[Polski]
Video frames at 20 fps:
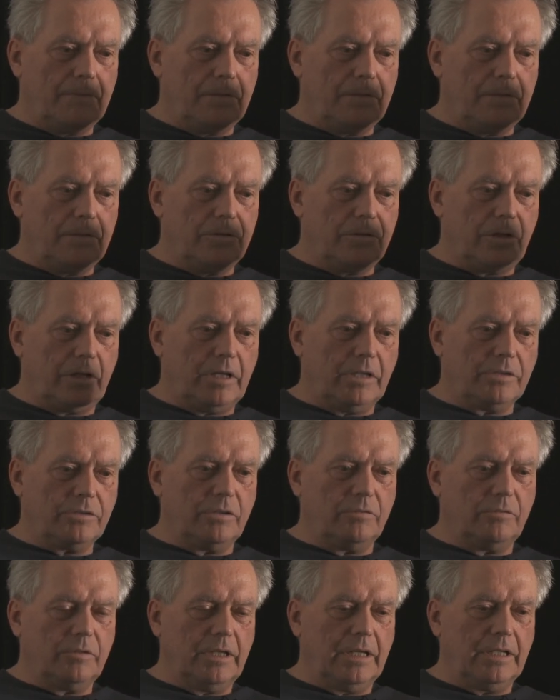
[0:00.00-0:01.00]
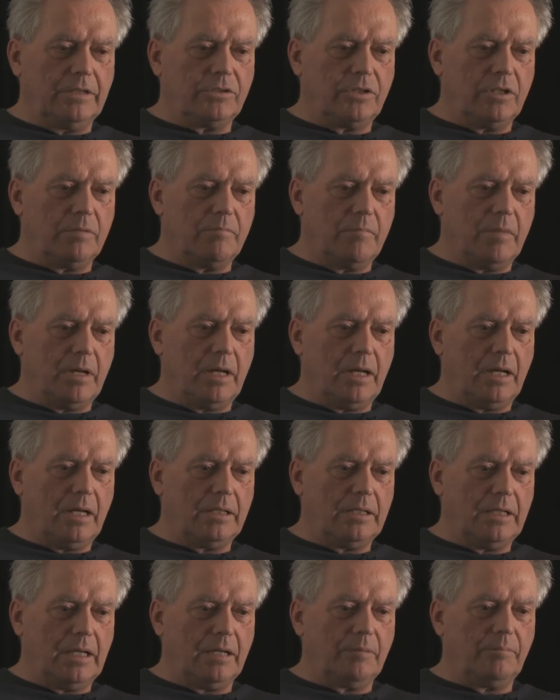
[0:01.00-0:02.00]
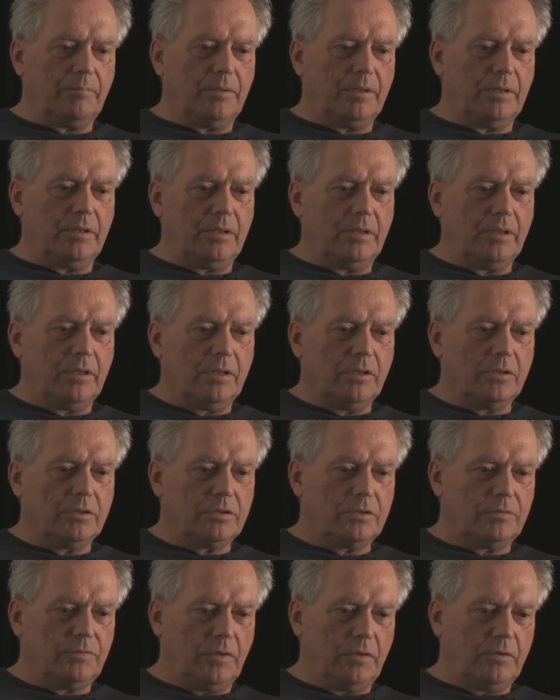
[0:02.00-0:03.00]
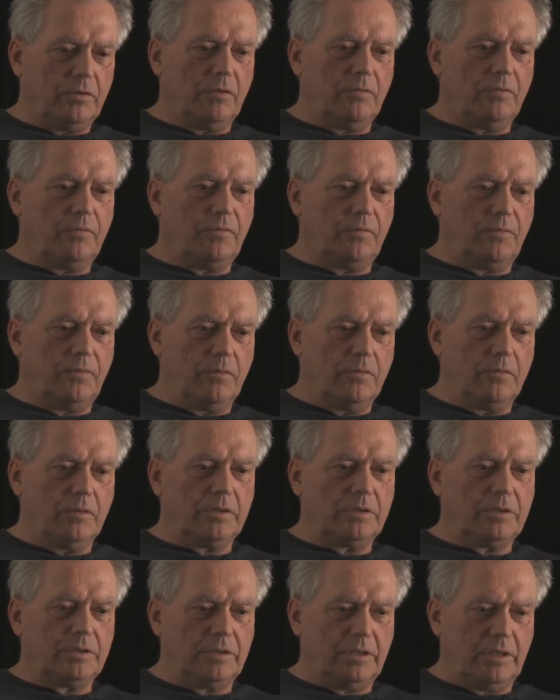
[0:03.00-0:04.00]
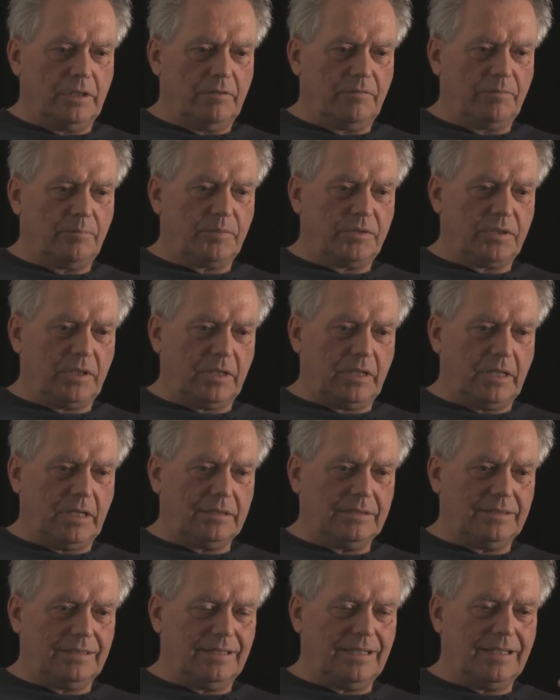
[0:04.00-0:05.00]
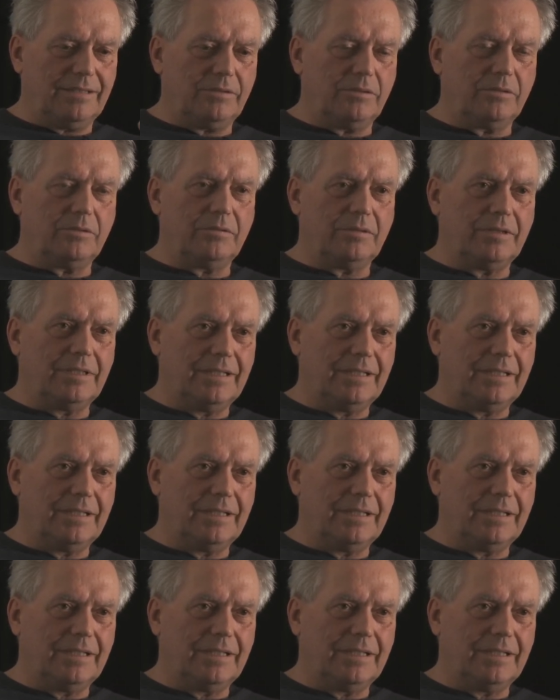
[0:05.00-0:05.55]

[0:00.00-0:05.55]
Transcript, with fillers: i że każde ujęcie ma jakby swoją funkcję w przekazaniu